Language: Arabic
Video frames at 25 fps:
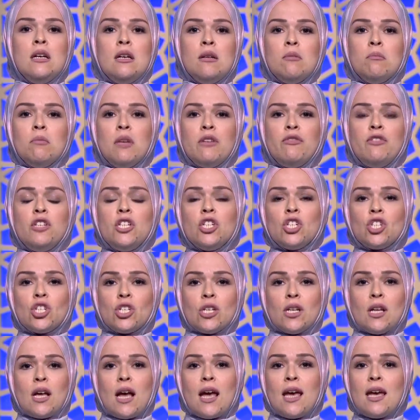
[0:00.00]
مفيش
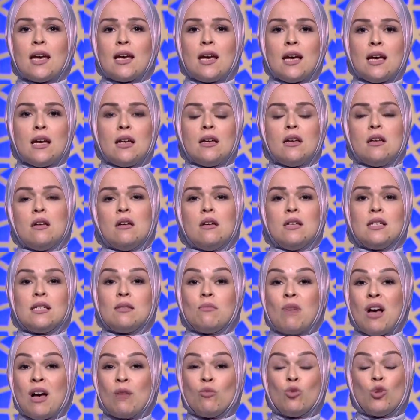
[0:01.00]
حاجه آه،
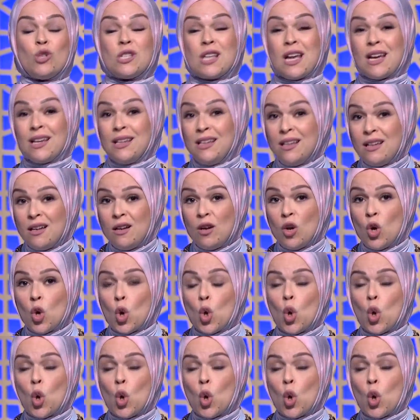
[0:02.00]
اسمها مستحيل